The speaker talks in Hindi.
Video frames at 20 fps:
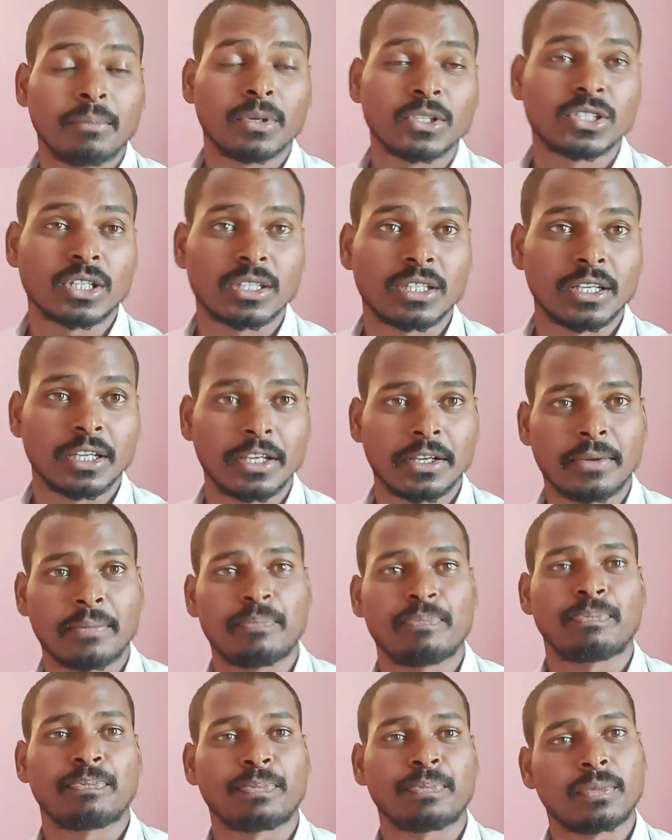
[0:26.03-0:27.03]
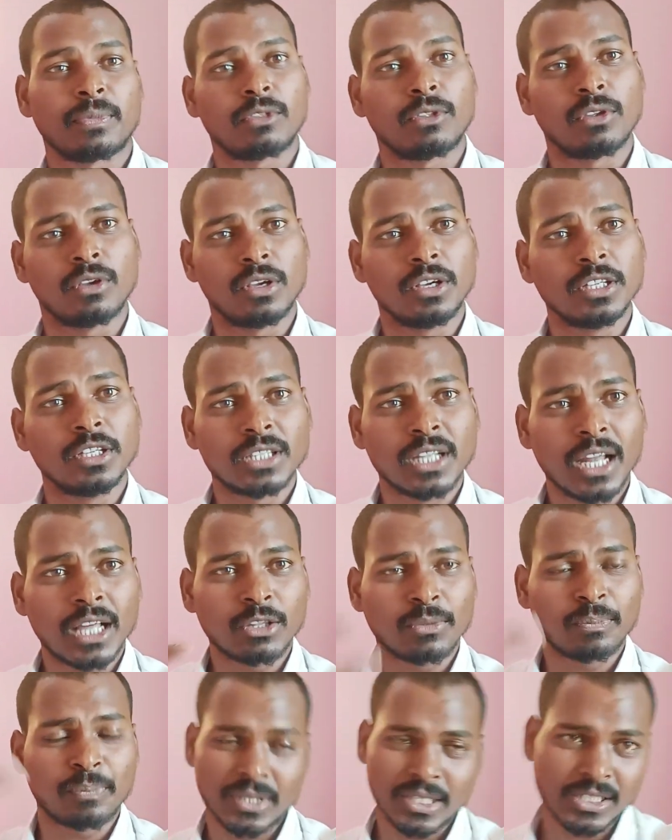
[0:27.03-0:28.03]
बसते इतना
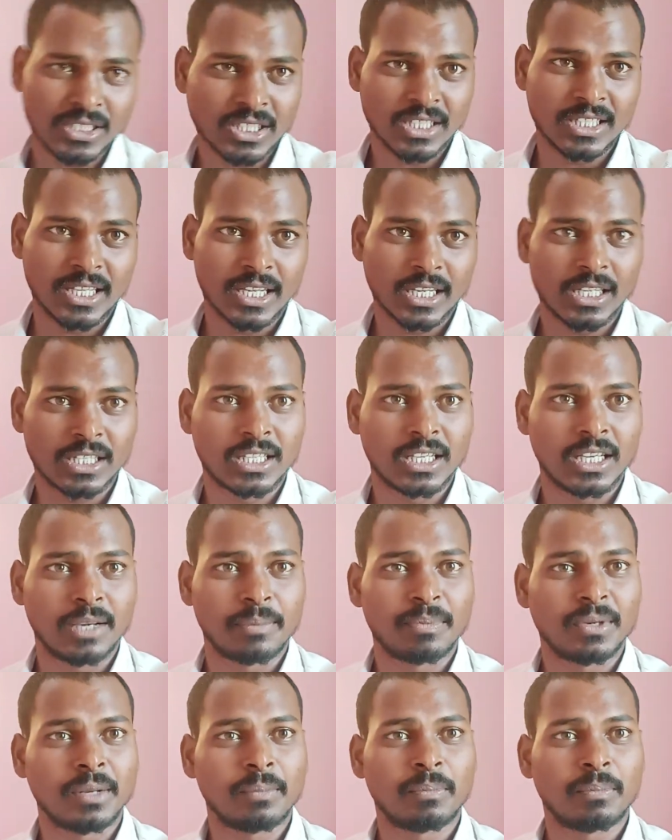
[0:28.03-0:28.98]
तो पता चल जाएगा कि अपने